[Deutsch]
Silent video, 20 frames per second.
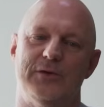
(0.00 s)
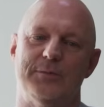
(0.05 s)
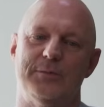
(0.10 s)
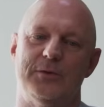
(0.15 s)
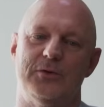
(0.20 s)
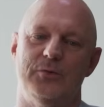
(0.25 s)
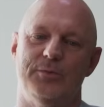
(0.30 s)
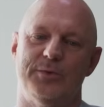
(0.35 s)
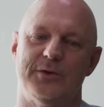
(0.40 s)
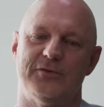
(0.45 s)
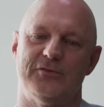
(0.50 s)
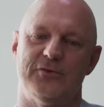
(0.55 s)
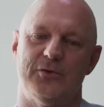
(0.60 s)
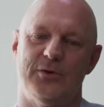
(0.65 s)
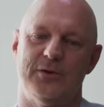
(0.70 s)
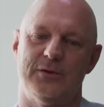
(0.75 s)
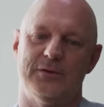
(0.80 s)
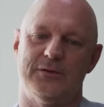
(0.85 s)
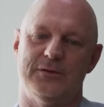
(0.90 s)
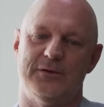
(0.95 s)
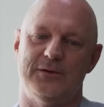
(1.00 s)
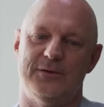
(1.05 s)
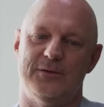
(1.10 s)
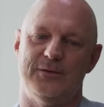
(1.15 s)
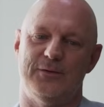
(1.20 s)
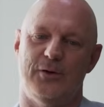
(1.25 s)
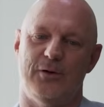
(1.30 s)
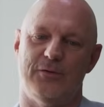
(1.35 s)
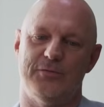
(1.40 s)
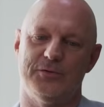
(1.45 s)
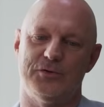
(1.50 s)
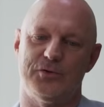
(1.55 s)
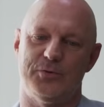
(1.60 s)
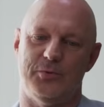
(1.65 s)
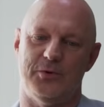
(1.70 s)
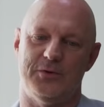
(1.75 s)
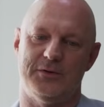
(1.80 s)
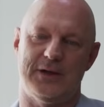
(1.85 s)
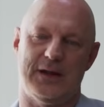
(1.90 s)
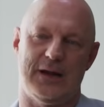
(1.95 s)
wir haben dich überzeugt, äh, offen
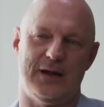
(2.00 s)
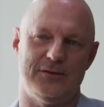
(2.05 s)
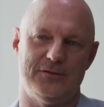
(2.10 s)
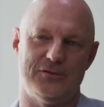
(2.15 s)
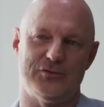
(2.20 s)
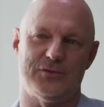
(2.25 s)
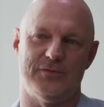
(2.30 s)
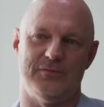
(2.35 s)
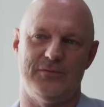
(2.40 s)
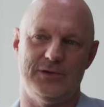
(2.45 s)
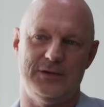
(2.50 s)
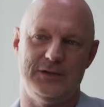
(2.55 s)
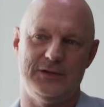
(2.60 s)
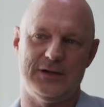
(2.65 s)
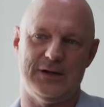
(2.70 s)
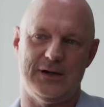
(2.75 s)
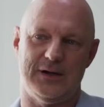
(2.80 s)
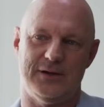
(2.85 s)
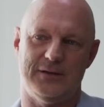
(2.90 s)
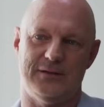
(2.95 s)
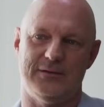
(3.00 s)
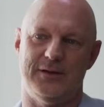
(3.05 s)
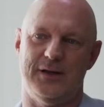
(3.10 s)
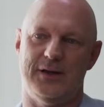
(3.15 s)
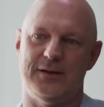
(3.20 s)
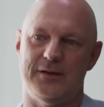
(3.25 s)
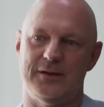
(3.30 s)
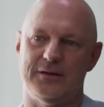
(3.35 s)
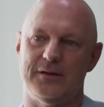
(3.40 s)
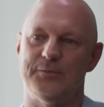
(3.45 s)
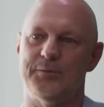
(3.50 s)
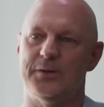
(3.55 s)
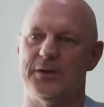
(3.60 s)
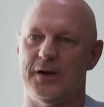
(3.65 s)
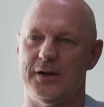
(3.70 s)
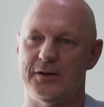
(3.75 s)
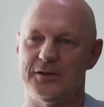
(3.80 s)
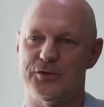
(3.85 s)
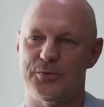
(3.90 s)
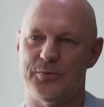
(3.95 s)
gesprochen, der klassische Weg. Ein Headhunter hat mich
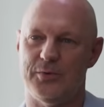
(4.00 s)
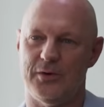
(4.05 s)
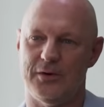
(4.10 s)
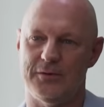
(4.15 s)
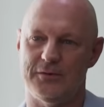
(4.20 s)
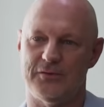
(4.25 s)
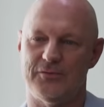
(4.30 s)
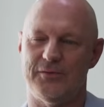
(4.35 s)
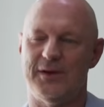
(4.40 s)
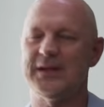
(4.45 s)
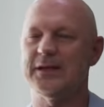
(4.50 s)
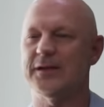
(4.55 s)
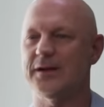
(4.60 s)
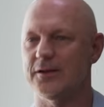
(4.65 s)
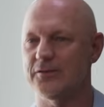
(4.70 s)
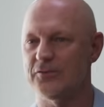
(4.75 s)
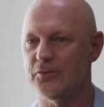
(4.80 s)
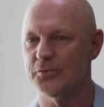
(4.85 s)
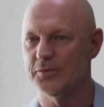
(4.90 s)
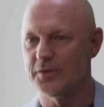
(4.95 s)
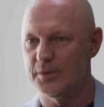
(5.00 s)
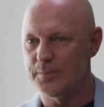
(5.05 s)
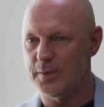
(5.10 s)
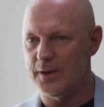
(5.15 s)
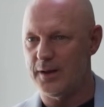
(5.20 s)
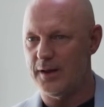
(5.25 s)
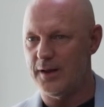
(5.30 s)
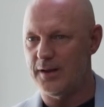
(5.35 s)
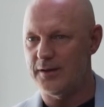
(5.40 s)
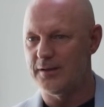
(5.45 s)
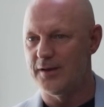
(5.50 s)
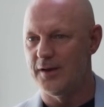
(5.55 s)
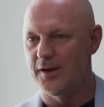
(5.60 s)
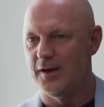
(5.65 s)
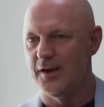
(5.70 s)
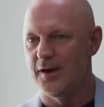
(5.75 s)
angesprochen. Das war nicht ganz ungeplant.